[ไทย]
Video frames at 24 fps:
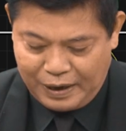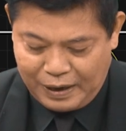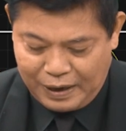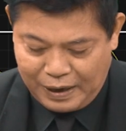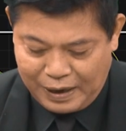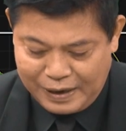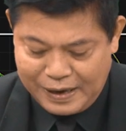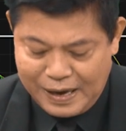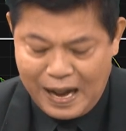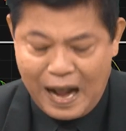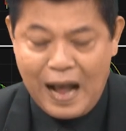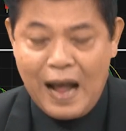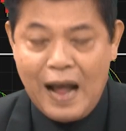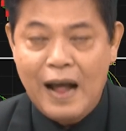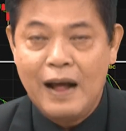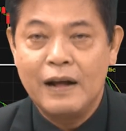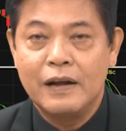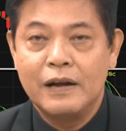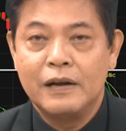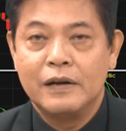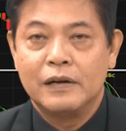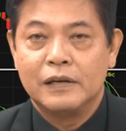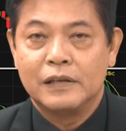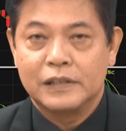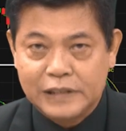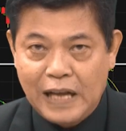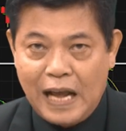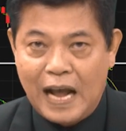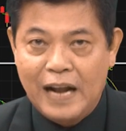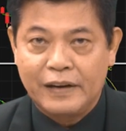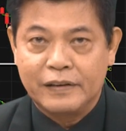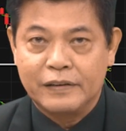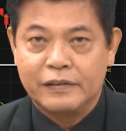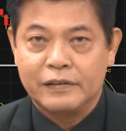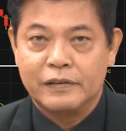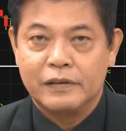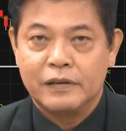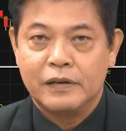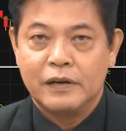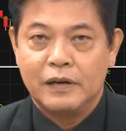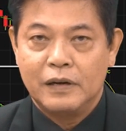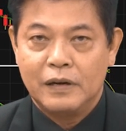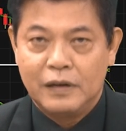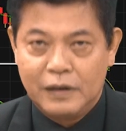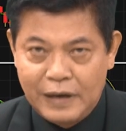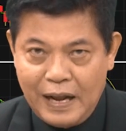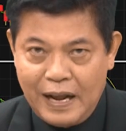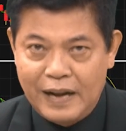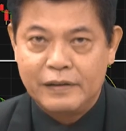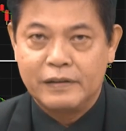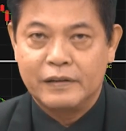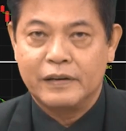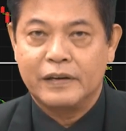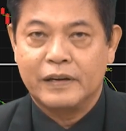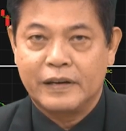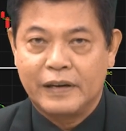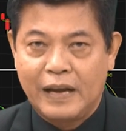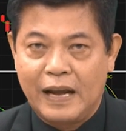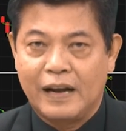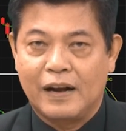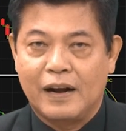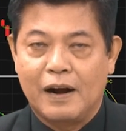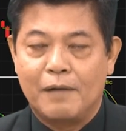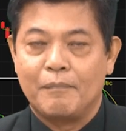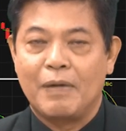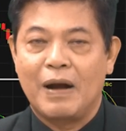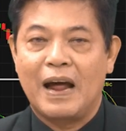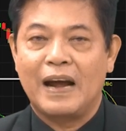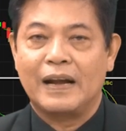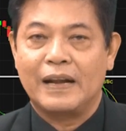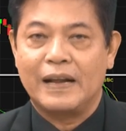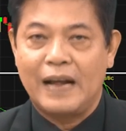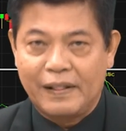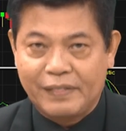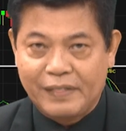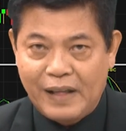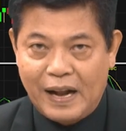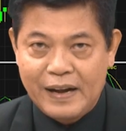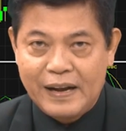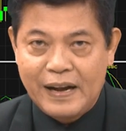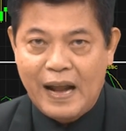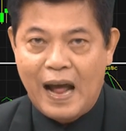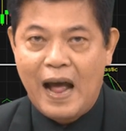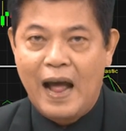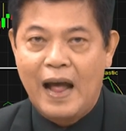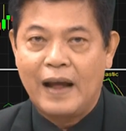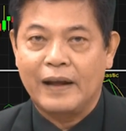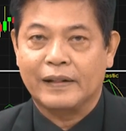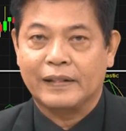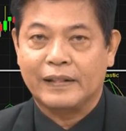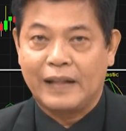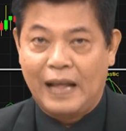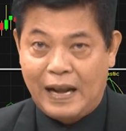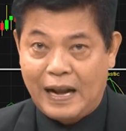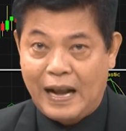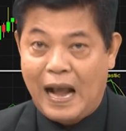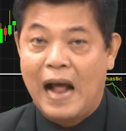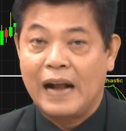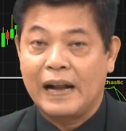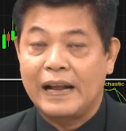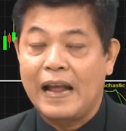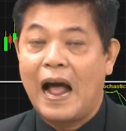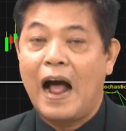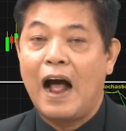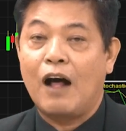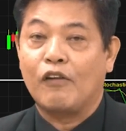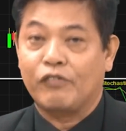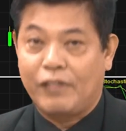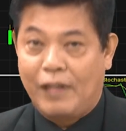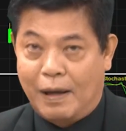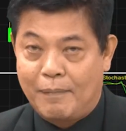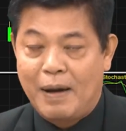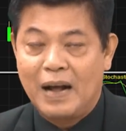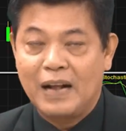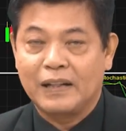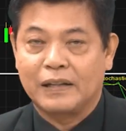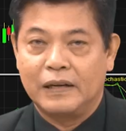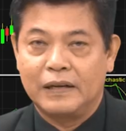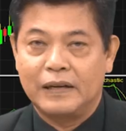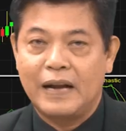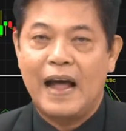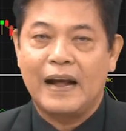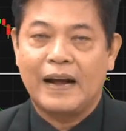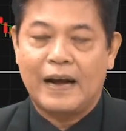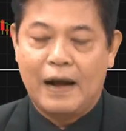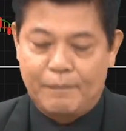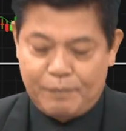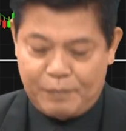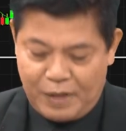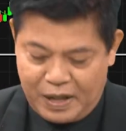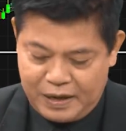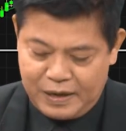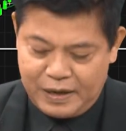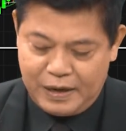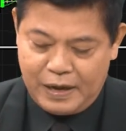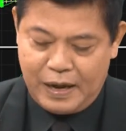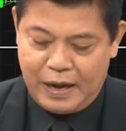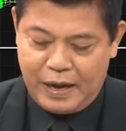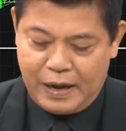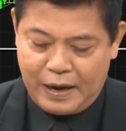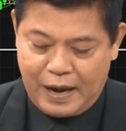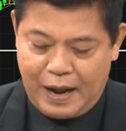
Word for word: ระยะสั้นเล่นเก่งกำไรระยะสั้นได้แต่กลางยาวสามารถถือได้ครับใน EA คร